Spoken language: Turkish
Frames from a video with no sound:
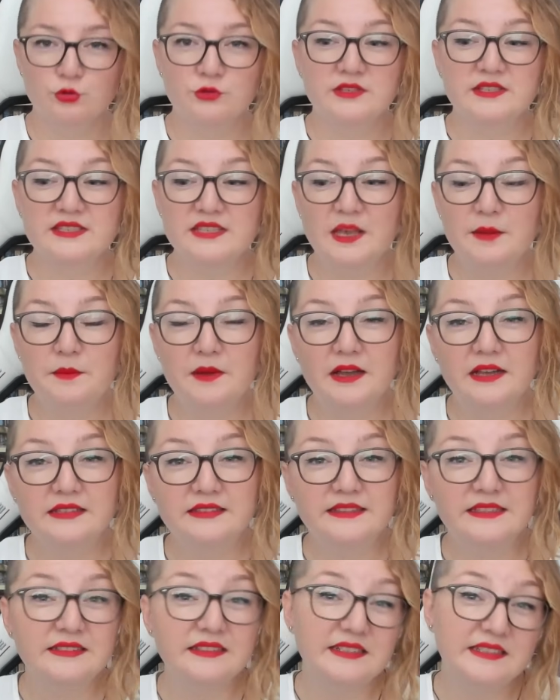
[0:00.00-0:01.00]

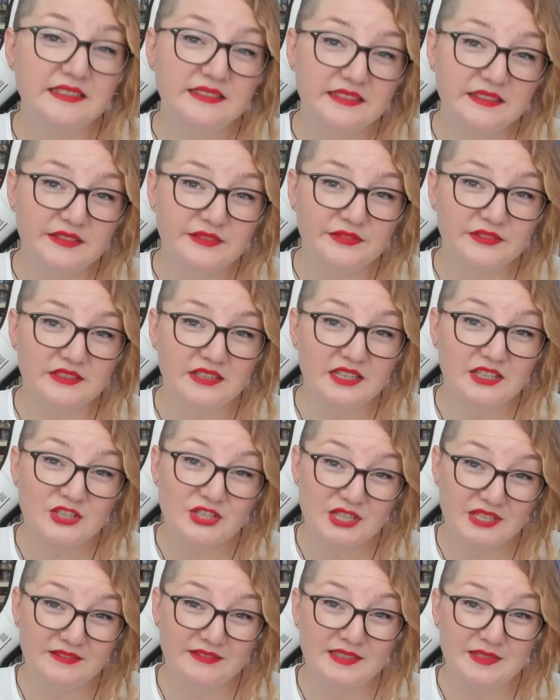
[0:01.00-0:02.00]
Sabahattin Ali tarafından
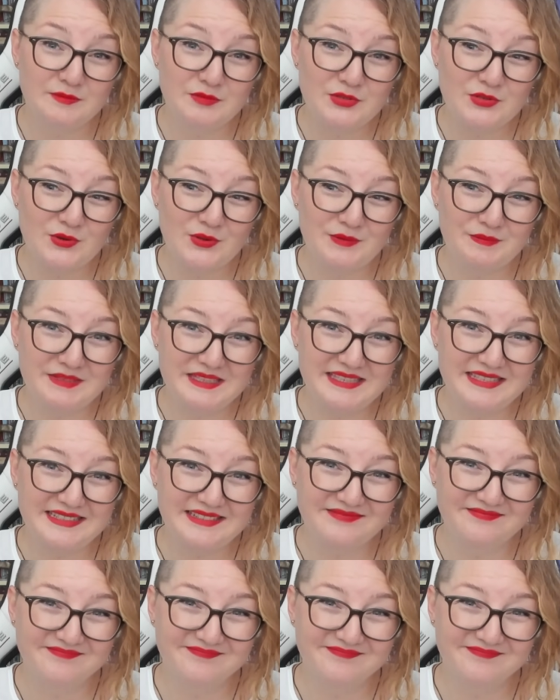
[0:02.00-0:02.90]
çevrilmiş olması.